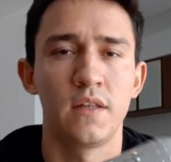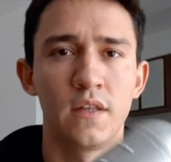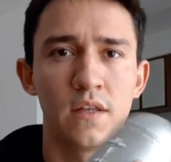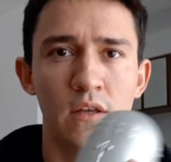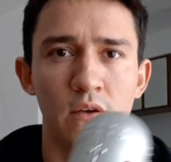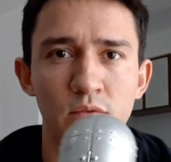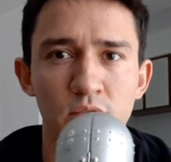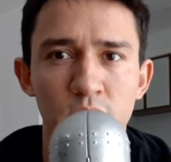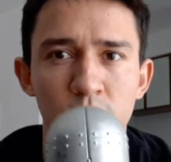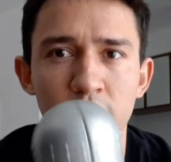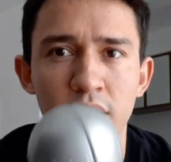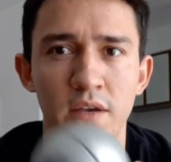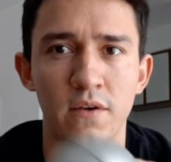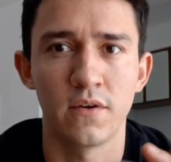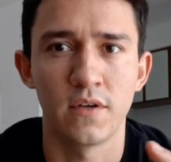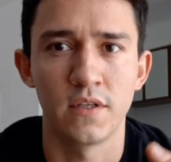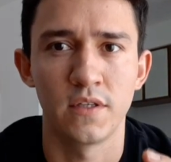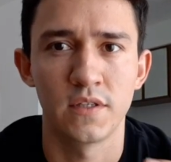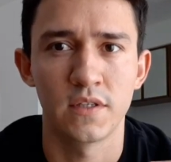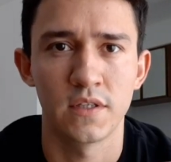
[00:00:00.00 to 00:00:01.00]
Tem os
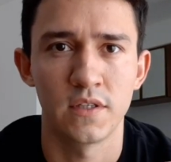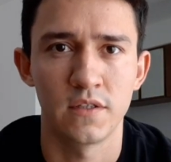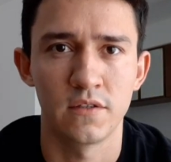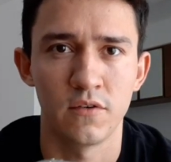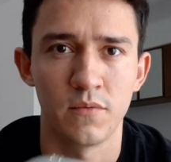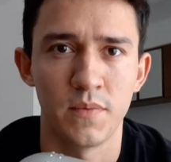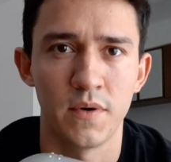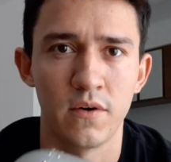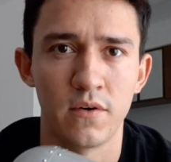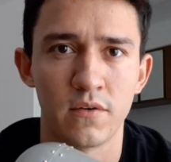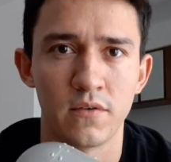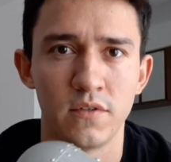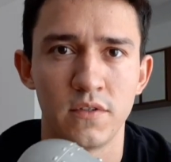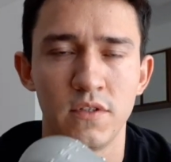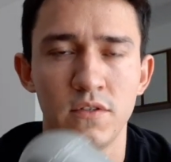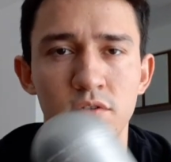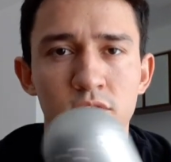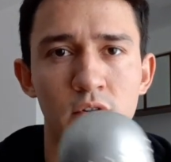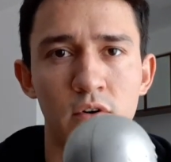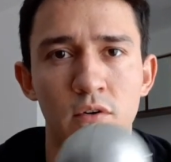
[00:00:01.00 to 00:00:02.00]
maiores, que são para óculos
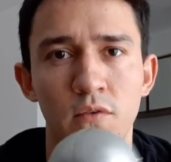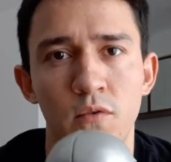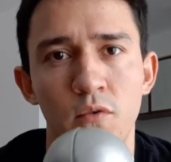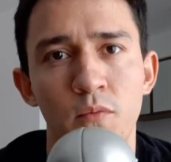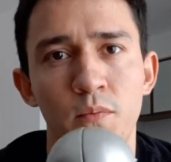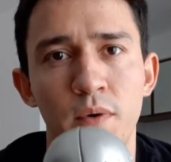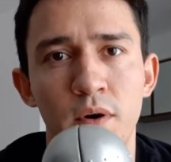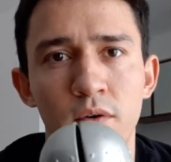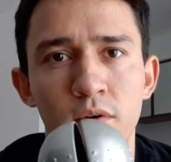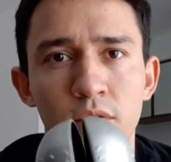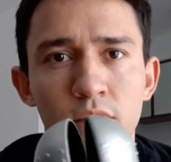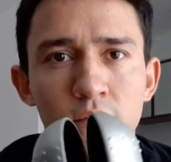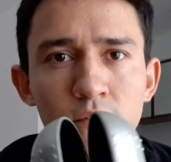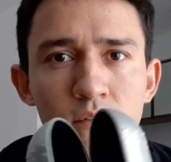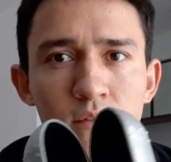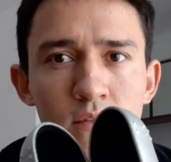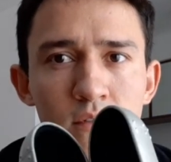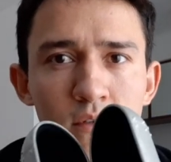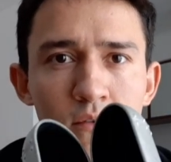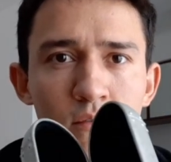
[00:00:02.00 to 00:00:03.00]
de sol ou para
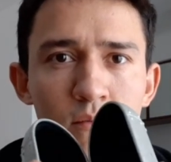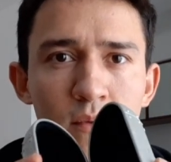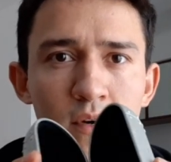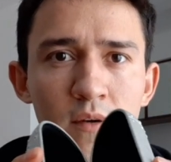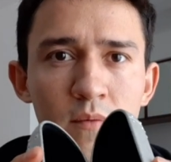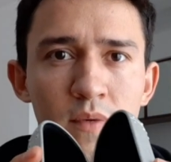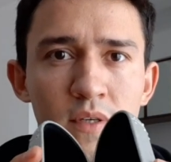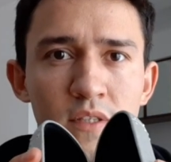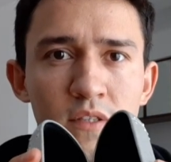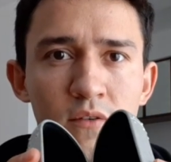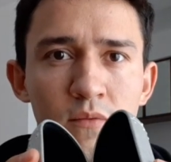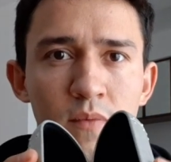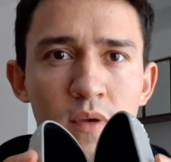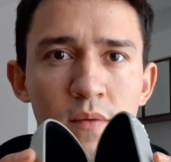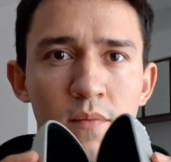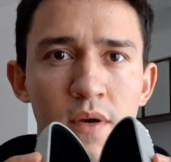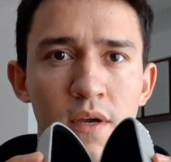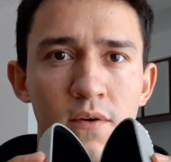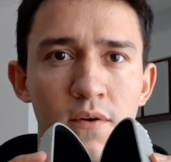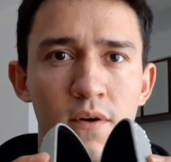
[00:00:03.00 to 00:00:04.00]
óculos com uma armação
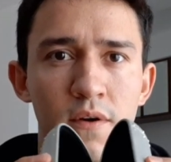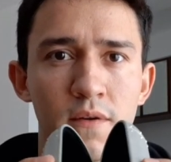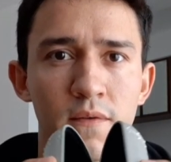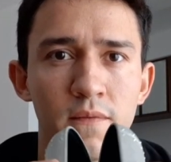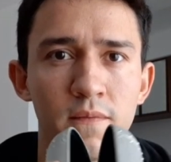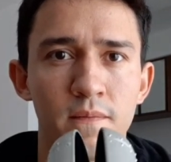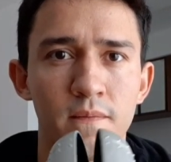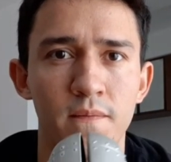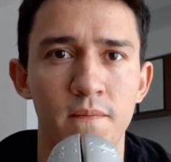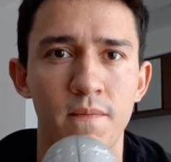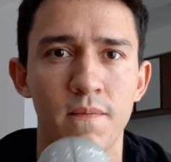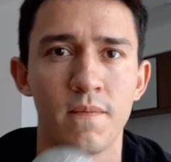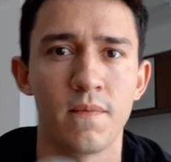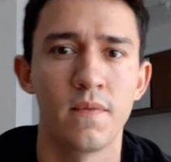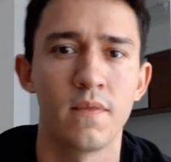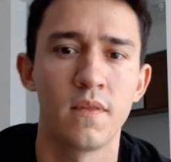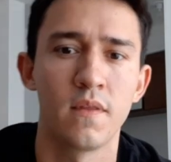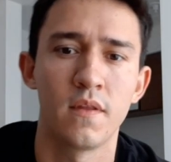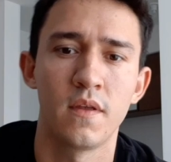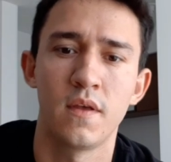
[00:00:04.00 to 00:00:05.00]
bem maior.
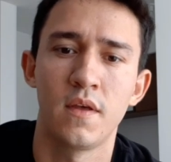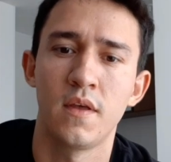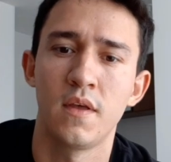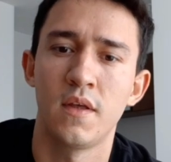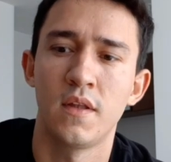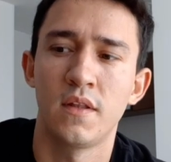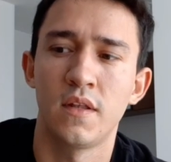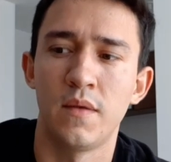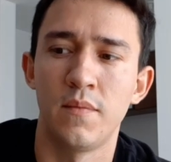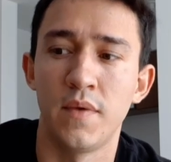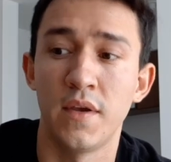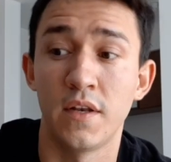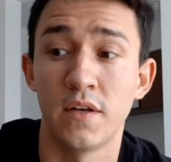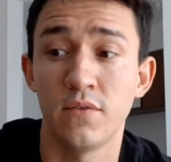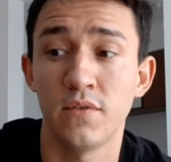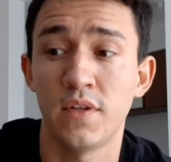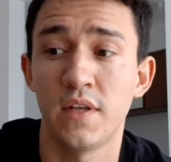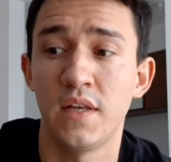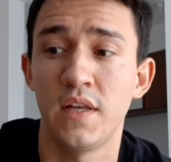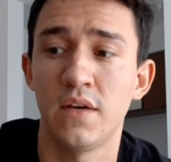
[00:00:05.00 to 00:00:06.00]
Também
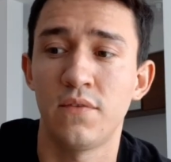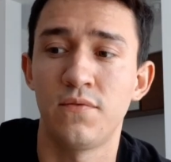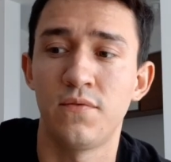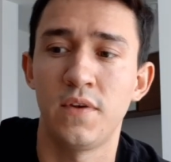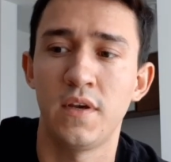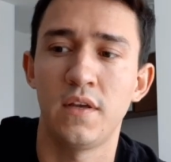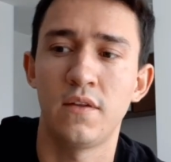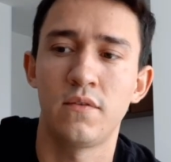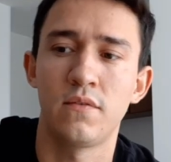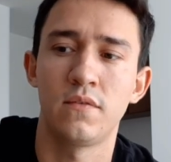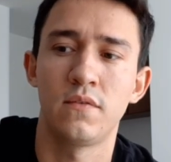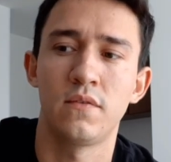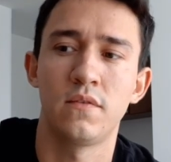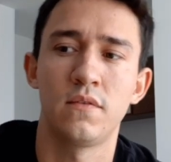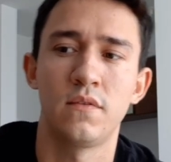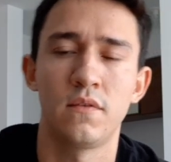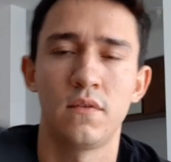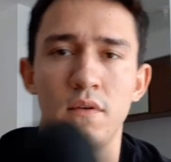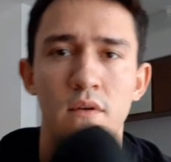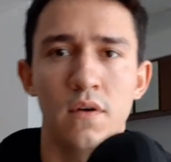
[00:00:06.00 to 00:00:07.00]
não teria feito
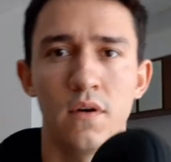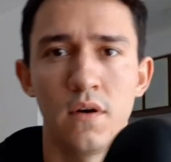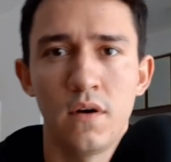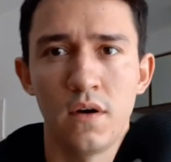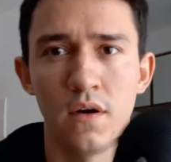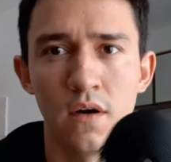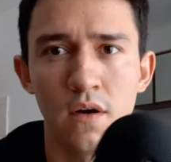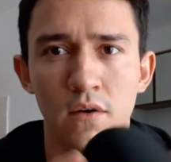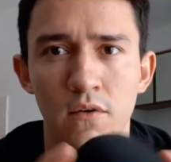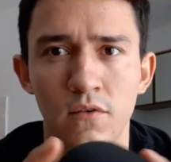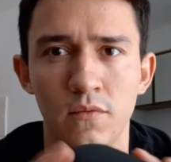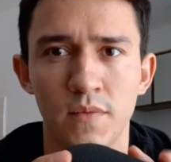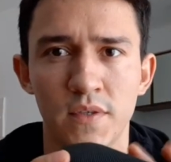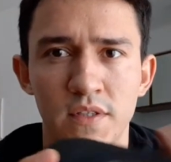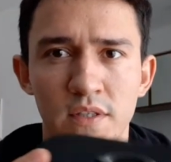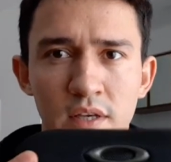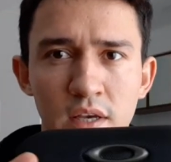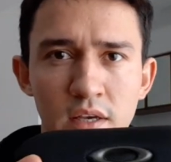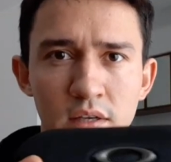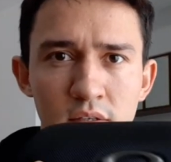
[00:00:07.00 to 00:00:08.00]

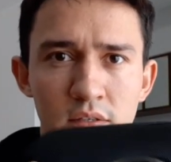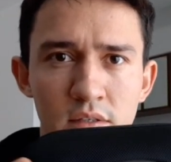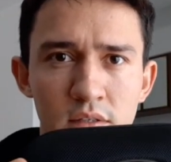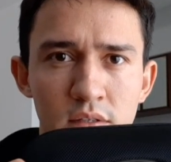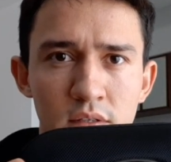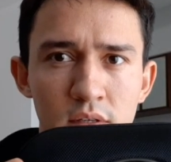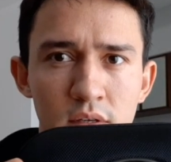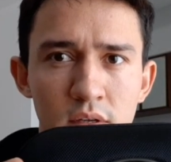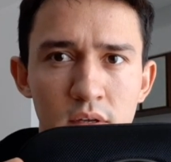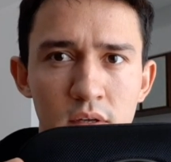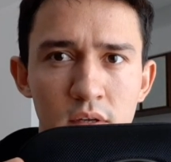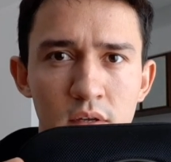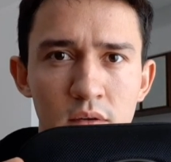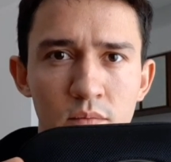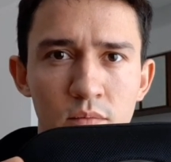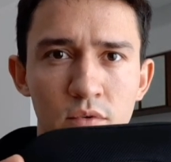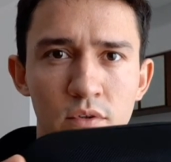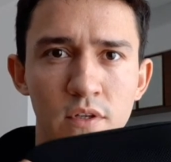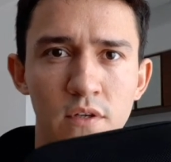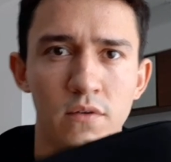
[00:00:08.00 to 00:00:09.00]
algumas cases
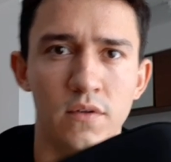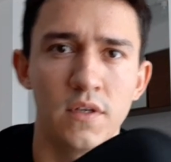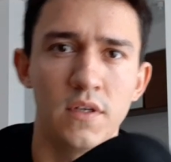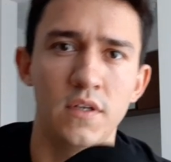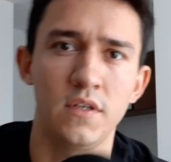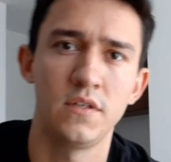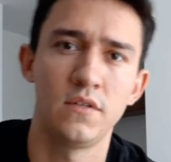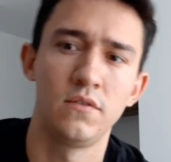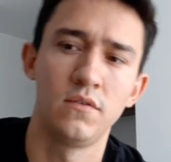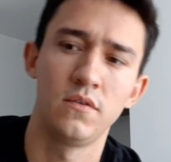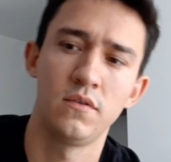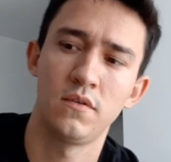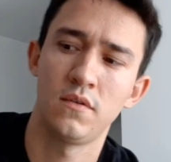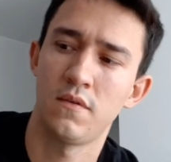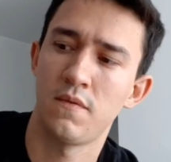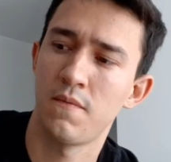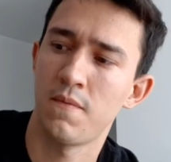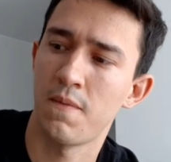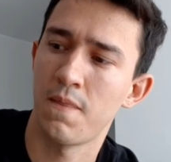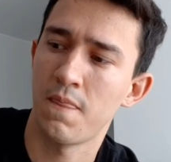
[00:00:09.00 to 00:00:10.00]
modelo rígido.
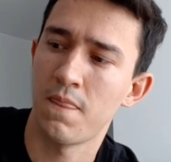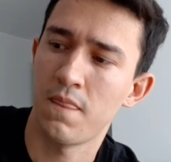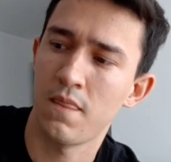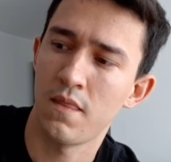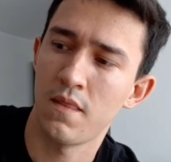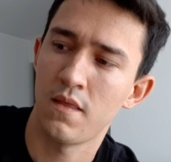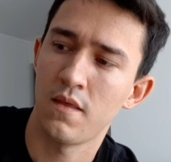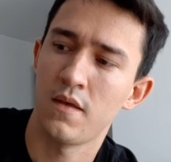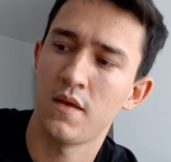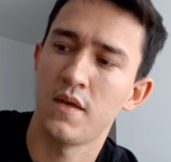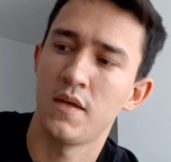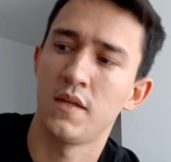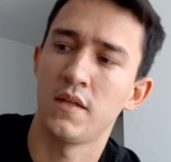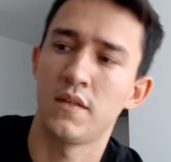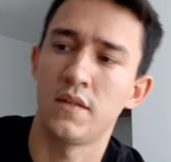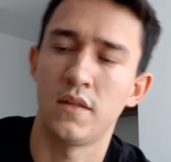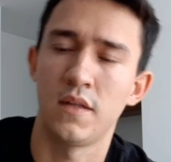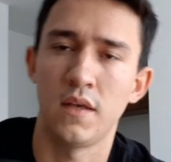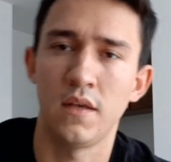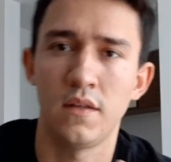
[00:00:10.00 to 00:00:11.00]

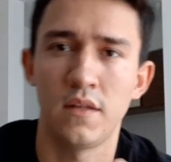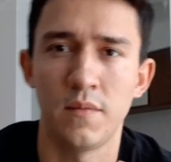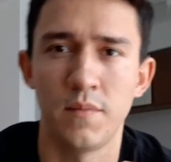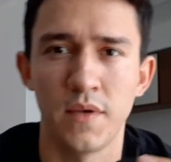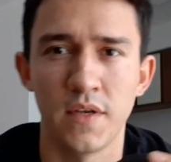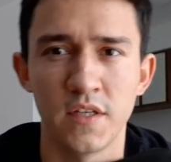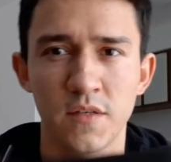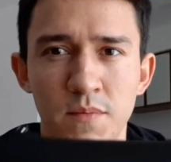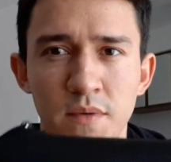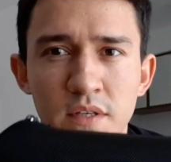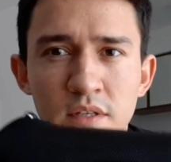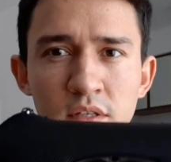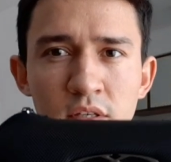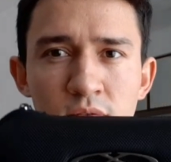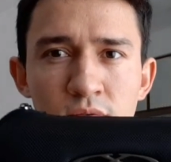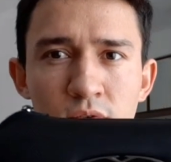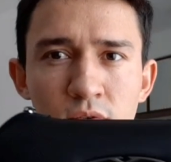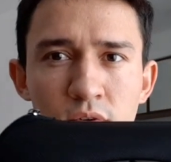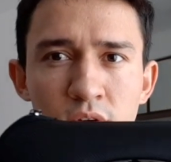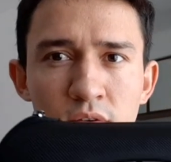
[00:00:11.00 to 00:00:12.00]
Tem também
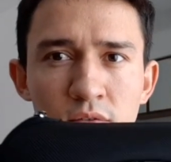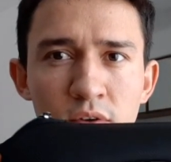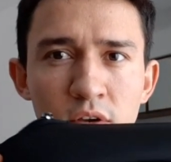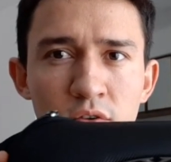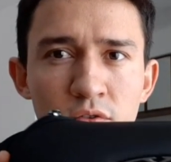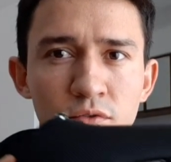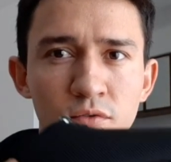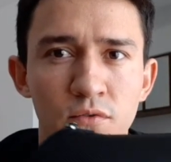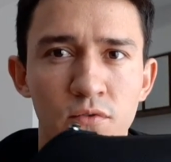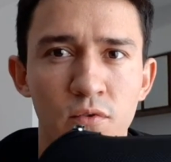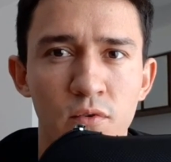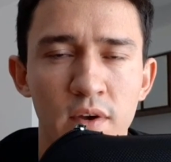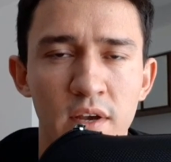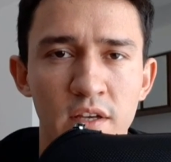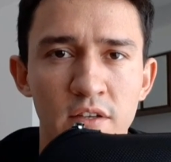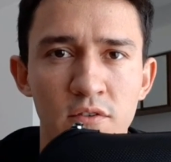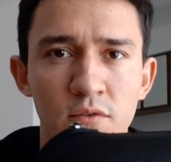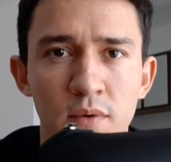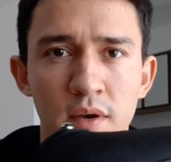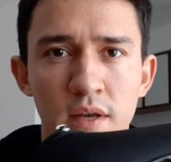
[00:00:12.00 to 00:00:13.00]
específico que veio junto com o
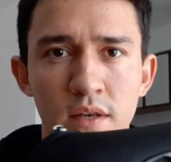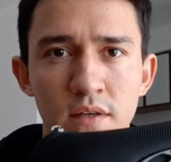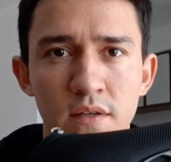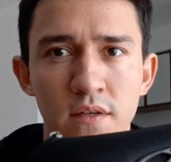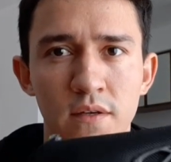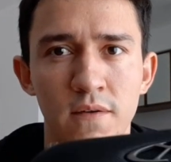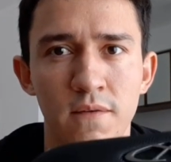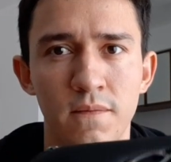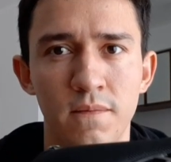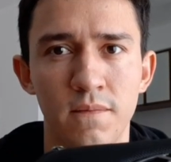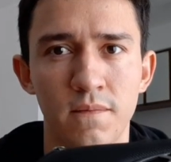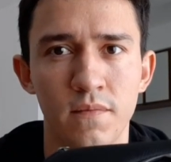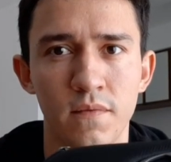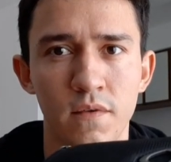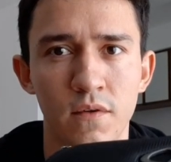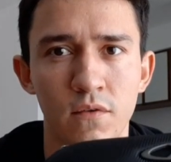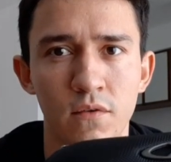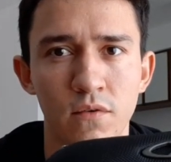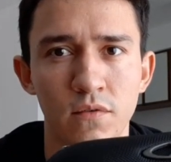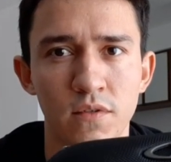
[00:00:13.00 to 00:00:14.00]
X-Squared,
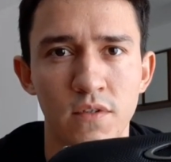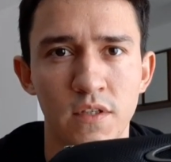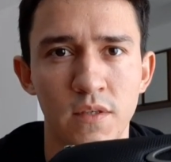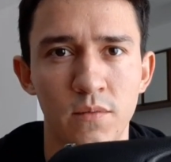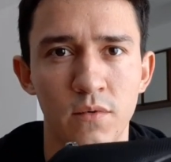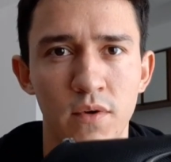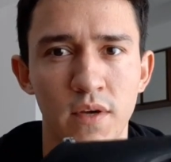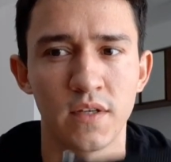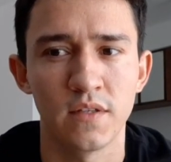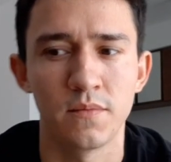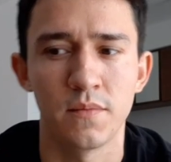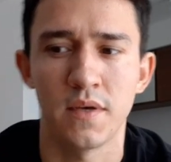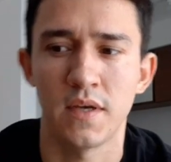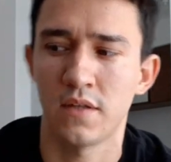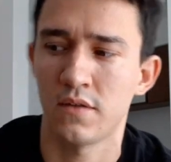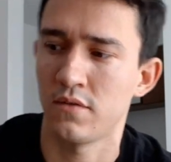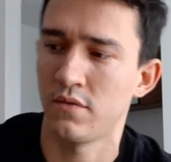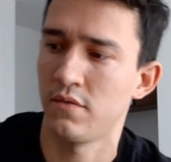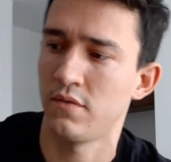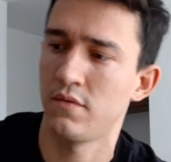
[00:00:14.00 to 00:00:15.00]
com o símbolo
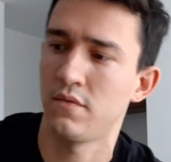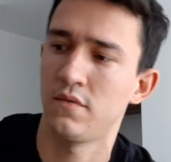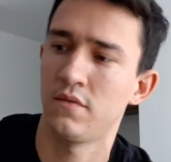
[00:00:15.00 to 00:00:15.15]
X-Metal.